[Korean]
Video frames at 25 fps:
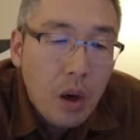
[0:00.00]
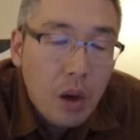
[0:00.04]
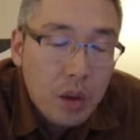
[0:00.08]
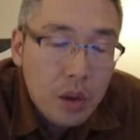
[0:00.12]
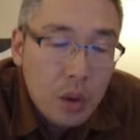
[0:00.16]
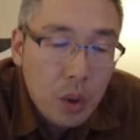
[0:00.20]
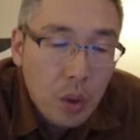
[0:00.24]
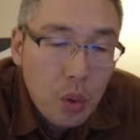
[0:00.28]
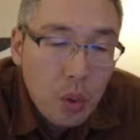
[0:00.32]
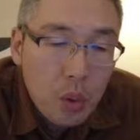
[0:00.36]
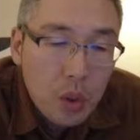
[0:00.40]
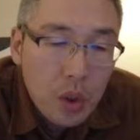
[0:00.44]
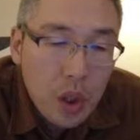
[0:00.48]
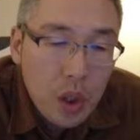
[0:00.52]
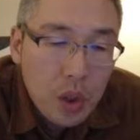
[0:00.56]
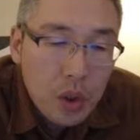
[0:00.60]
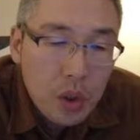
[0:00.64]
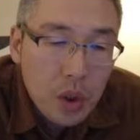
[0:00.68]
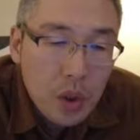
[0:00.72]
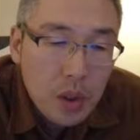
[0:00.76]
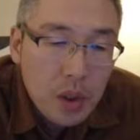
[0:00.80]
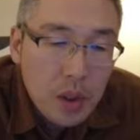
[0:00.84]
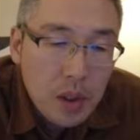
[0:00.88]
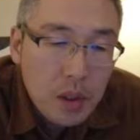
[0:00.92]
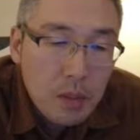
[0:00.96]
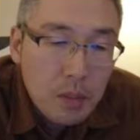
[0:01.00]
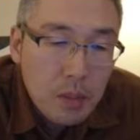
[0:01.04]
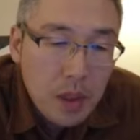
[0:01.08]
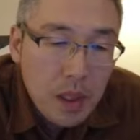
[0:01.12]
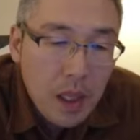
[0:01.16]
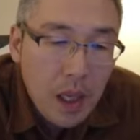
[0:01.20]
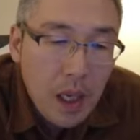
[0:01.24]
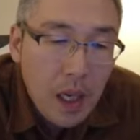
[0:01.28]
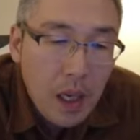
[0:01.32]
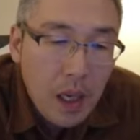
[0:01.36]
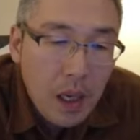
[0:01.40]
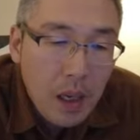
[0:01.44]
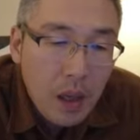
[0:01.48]
적용되어져
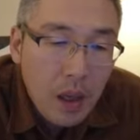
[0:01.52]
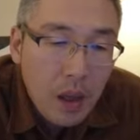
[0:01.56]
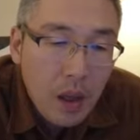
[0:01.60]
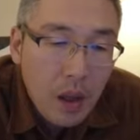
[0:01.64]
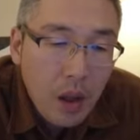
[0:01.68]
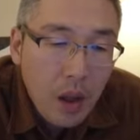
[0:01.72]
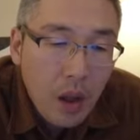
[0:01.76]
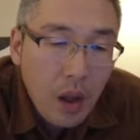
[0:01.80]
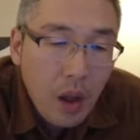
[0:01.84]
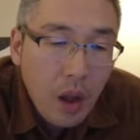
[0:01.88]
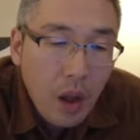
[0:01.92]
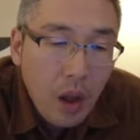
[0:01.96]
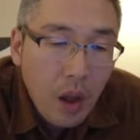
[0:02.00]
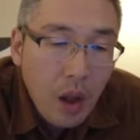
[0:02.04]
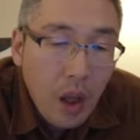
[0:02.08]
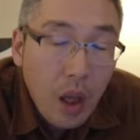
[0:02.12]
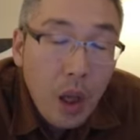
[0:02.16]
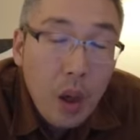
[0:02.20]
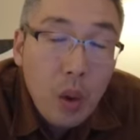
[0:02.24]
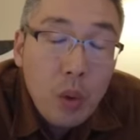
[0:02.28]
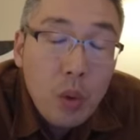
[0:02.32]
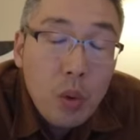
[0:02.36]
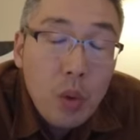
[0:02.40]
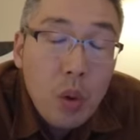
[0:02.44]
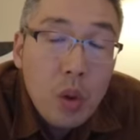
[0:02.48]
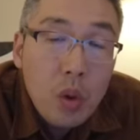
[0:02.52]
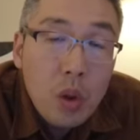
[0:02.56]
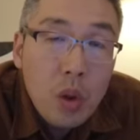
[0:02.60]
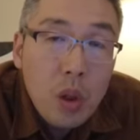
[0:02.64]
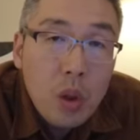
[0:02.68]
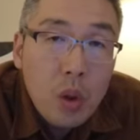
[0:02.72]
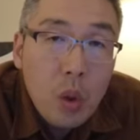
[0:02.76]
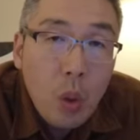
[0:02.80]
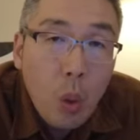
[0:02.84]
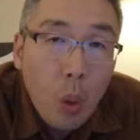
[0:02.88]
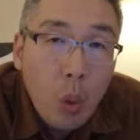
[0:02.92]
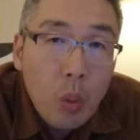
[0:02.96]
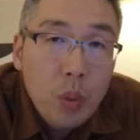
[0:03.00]
있습니다.
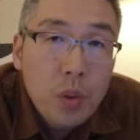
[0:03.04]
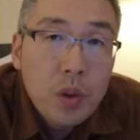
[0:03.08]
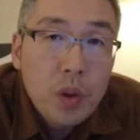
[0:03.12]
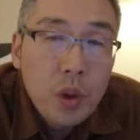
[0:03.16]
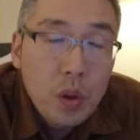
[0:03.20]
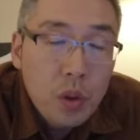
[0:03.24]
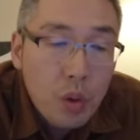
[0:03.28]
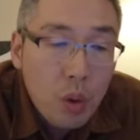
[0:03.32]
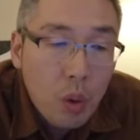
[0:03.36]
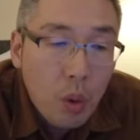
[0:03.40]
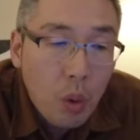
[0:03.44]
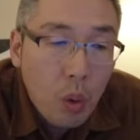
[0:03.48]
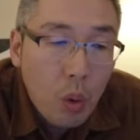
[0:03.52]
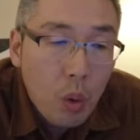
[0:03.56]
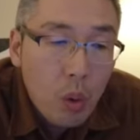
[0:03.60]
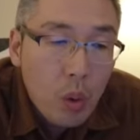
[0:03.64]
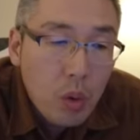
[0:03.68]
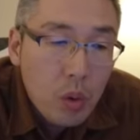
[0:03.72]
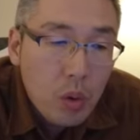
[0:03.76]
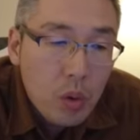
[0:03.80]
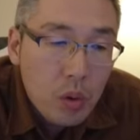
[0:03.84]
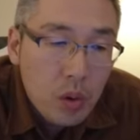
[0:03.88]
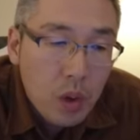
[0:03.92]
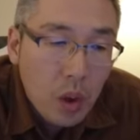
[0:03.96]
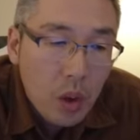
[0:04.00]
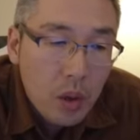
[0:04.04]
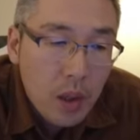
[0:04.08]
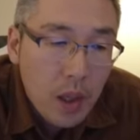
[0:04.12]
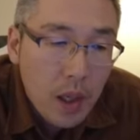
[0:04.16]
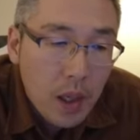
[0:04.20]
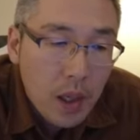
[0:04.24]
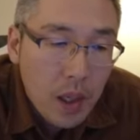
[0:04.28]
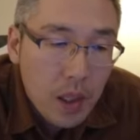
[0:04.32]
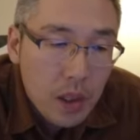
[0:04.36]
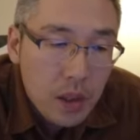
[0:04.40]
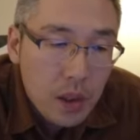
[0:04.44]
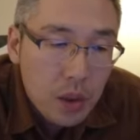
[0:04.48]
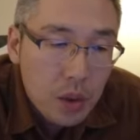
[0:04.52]
에어컨은 옵션으로
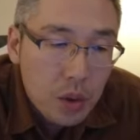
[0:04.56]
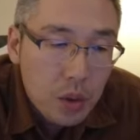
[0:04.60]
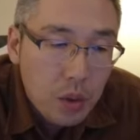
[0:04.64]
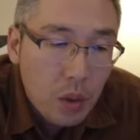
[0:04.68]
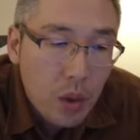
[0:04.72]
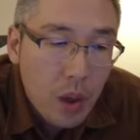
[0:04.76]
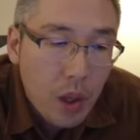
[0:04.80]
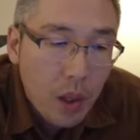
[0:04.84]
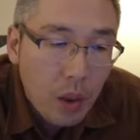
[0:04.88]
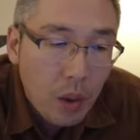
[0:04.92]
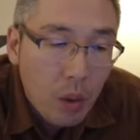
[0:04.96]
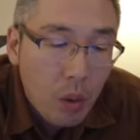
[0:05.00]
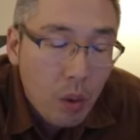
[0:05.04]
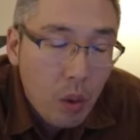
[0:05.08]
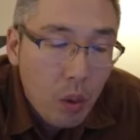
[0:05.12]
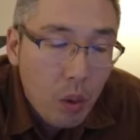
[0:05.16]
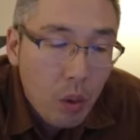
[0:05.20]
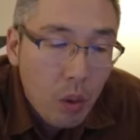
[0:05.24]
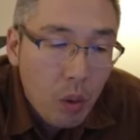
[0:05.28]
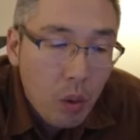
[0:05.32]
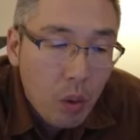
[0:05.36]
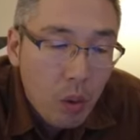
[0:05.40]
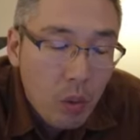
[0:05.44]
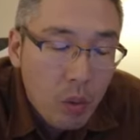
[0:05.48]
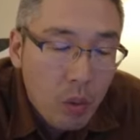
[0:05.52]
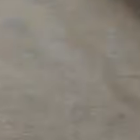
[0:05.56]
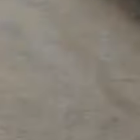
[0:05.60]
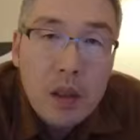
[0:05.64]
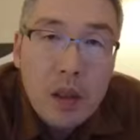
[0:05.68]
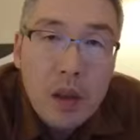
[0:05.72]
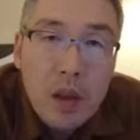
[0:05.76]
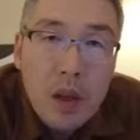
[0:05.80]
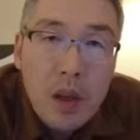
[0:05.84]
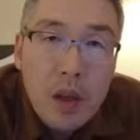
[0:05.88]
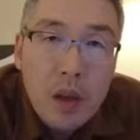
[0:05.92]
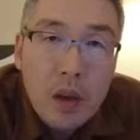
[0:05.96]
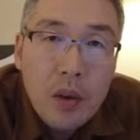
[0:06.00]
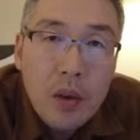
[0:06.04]
선택하실 수가 있고
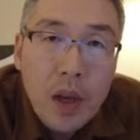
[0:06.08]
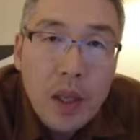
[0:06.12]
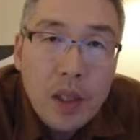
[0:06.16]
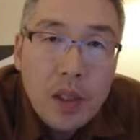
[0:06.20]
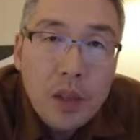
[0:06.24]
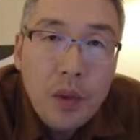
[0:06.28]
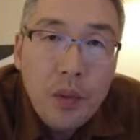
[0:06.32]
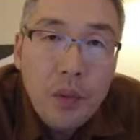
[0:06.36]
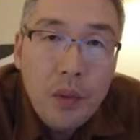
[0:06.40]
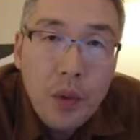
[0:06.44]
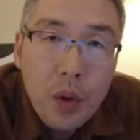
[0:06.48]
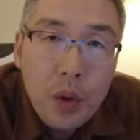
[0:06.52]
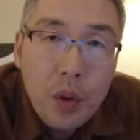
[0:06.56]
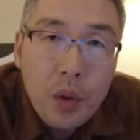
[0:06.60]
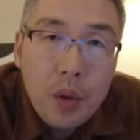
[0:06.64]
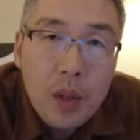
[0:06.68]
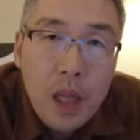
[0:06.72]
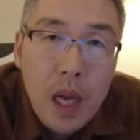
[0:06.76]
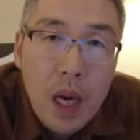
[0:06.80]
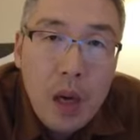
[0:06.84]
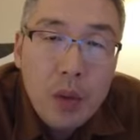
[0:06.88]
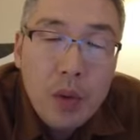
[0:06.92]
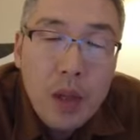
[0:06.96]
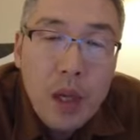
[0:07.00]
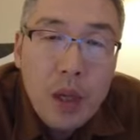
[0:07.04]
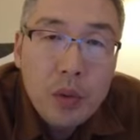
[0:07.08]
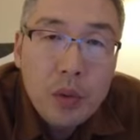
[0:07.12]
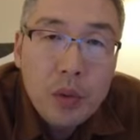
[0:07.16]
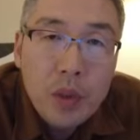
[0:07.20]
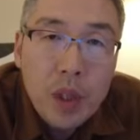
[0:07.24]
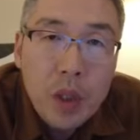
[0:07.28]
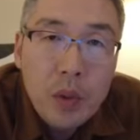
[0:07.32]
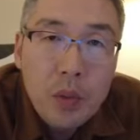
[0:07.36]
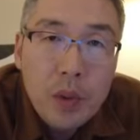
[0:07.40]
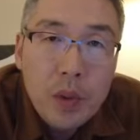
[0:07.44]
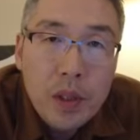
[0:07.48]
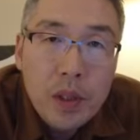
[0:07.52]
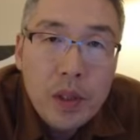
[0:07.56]
크레스트뷰
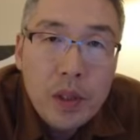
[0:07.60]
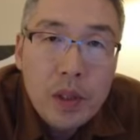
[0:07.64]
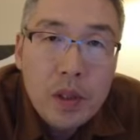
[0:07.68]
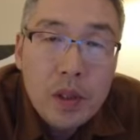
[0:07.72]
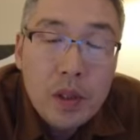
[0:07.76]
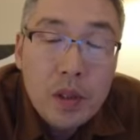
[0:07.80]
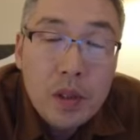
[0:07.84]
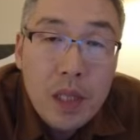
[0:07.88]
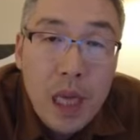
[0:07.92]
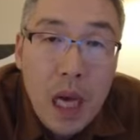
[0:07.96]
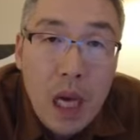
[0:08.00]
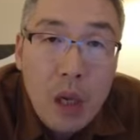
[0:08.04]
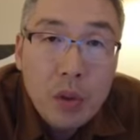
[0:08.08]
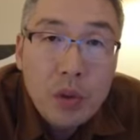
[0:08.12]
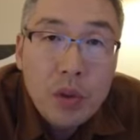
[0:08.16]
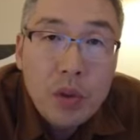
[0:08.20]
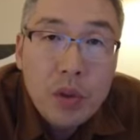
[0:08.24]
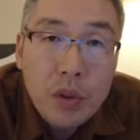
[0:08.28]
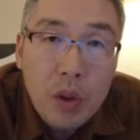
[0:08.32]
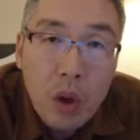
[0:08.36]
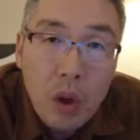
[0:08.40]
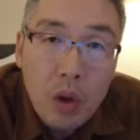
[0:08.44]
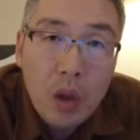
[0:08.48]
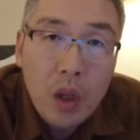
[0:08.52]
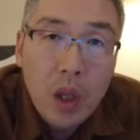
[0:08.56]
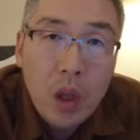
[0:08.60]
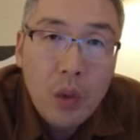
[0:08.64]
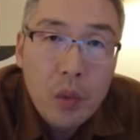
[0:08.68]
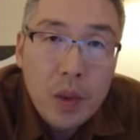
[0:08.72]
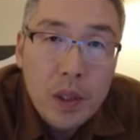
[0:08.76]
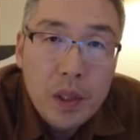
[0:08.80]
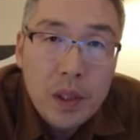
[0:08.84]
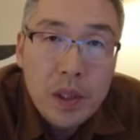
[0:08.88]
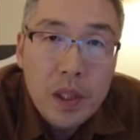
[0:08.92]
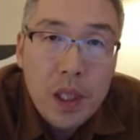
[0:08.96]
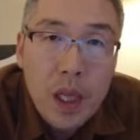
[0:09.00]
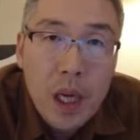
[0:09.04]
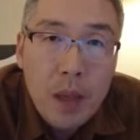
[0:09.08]
타운하우스의 위치는 사우스서리에
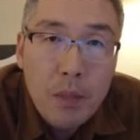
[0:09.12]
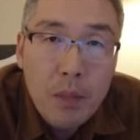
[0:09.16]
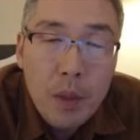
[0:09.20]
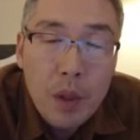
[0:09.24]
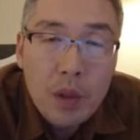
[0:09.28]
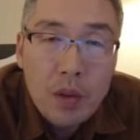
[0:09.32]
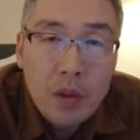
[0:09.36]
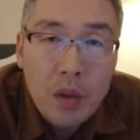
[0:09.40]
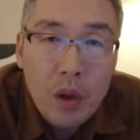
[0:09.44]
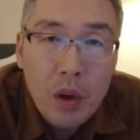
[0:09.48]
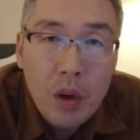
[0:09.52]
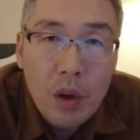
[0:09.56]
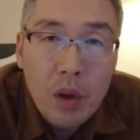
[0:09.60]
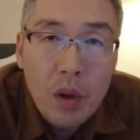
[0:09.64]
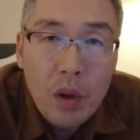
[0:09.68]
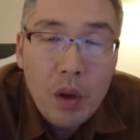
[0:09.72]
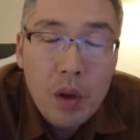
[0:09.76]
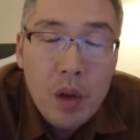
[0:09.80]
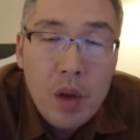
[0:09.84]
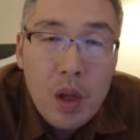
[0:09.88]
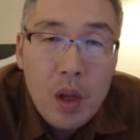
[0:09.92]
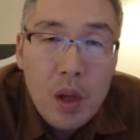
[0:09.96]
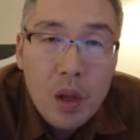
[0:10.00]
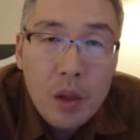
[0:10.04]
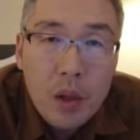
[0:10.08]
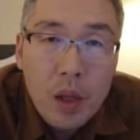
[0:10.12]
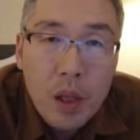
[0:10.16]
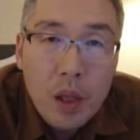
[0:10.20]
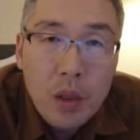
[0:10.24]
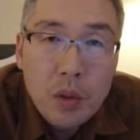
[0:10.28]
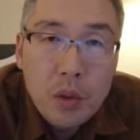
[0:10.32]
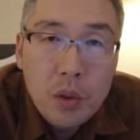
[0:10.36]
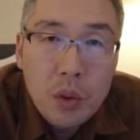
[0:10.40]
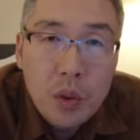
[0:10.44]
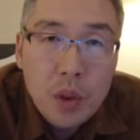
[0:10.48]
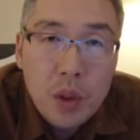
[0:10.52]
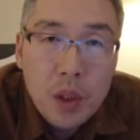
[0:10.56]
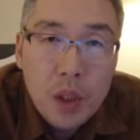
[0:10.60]
위치하면서
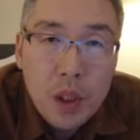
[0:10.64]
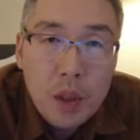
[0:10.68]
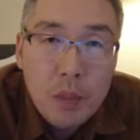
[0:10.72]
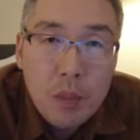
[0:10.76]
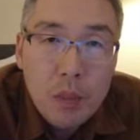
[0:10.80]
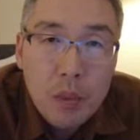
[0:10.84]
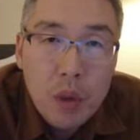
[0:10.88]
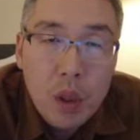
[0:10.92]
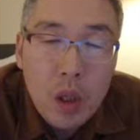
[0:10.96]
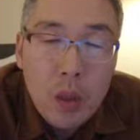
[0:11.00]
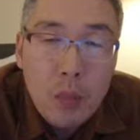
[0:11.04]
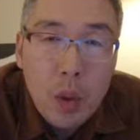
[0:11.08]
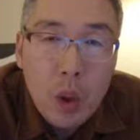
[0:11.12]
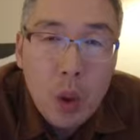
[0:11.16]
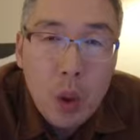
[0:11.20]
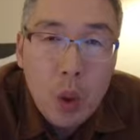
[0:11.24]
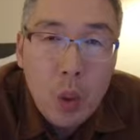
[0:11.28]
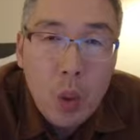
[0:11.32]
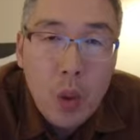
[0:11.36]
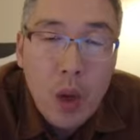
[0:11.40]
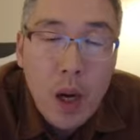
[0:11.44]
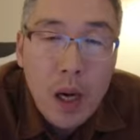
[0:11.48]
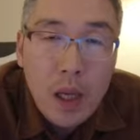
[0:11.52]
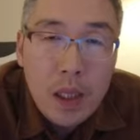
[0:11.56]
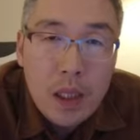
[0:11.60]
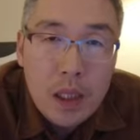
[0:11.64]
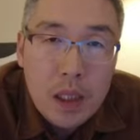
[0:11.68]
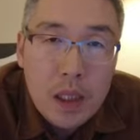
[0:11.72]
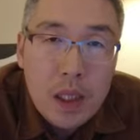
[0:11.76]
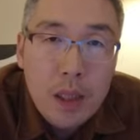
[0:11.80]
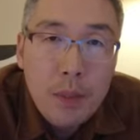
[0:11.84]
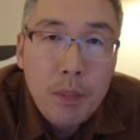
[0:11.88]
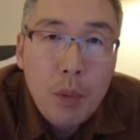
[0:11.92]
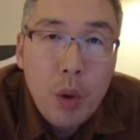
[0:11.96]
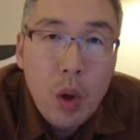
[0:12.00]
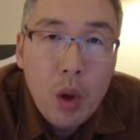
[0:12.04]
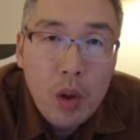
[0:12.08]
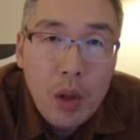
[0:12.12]
킹조지 블리버드와
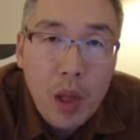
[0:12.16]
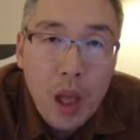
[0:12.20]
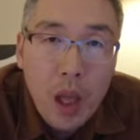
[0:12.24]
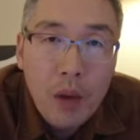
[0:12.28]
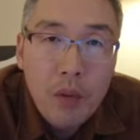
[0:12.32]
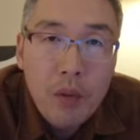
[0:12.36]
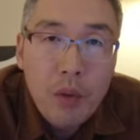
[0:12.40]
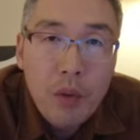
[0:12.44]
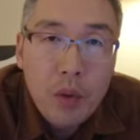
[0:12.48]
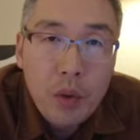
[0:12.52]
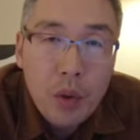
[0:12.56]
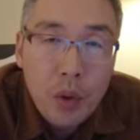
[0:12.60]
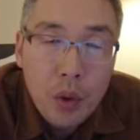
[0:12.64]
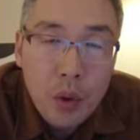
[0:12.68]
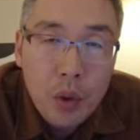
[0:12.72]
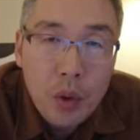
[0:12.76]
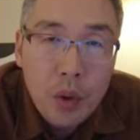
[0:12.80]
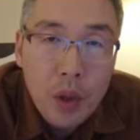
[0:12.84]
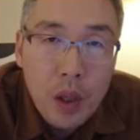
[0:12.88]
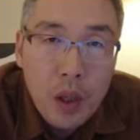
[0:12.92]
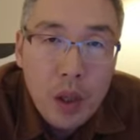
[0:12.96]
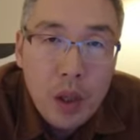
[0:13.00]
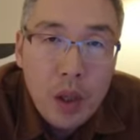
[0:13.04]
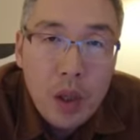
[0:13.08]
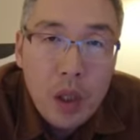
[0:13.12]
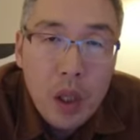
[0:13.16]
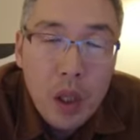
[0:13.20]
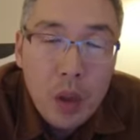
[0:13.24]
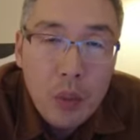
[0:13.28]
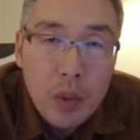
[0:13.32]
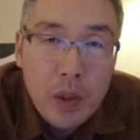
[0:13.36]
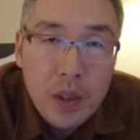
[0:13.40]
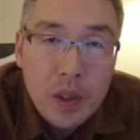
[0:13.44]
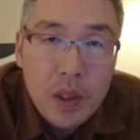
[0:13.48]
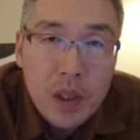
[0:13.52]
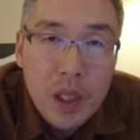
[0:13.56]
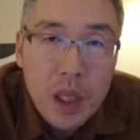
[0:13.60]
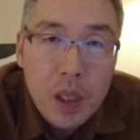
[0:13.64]
20번 에비뉴 인근에
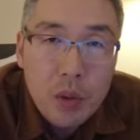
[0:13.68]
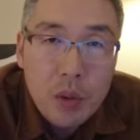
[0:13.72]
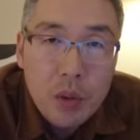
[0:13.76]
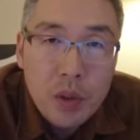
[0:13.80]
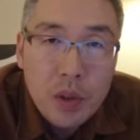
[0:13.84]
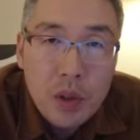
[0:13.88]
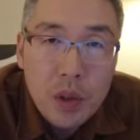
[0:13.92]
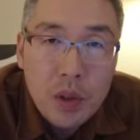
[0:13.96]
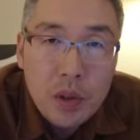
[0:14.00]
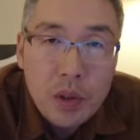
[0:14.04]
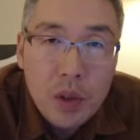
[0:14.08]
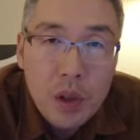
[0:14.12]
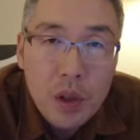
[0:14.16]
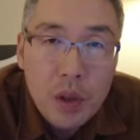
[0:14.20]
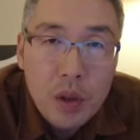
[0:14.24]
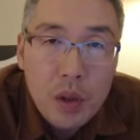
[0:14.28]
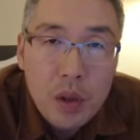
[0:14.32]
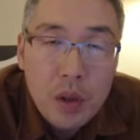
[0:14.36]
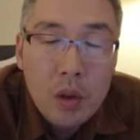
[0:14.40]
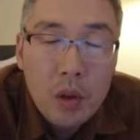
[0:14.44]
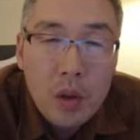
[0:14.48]
위치하고 있어서